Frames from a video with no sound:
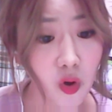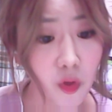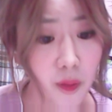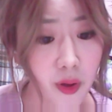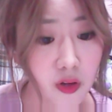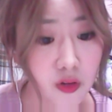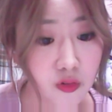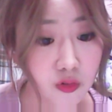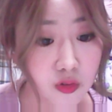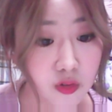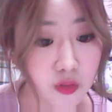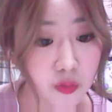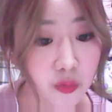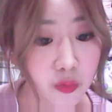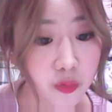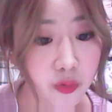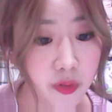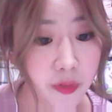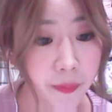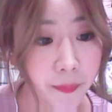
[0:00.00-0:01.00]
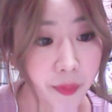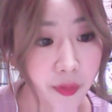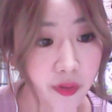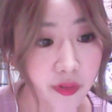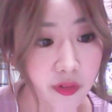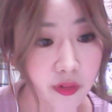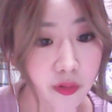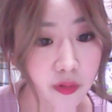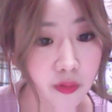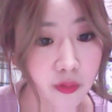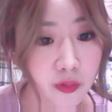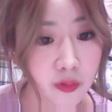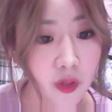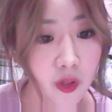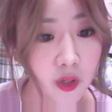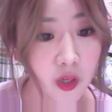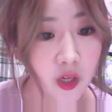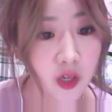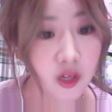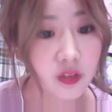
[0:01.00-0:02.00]
165면 큰 편이에요.
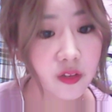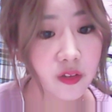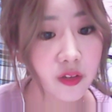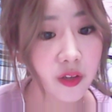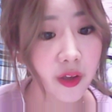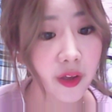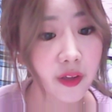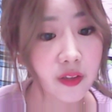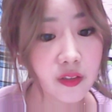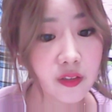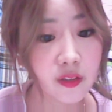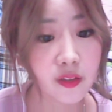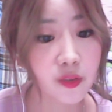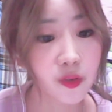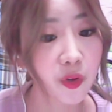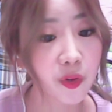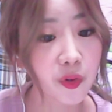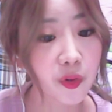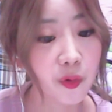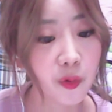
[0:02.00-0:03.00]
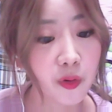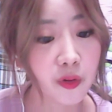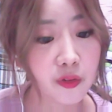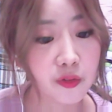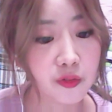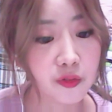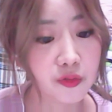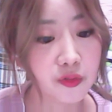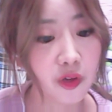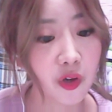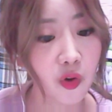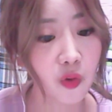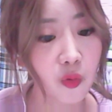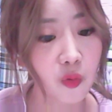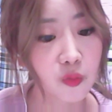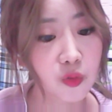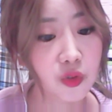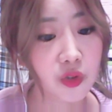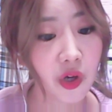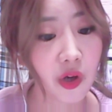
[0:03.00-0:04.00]
근데 애들이 워낙 커가지고 내가
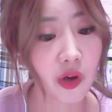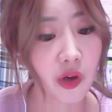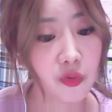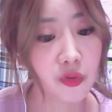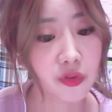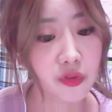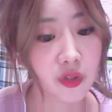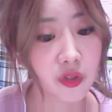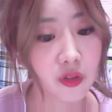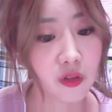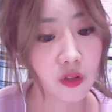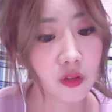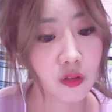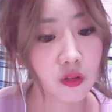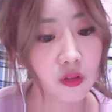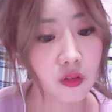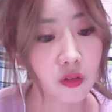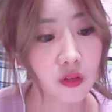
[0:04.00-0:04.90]
엄청 작아 보인다니까.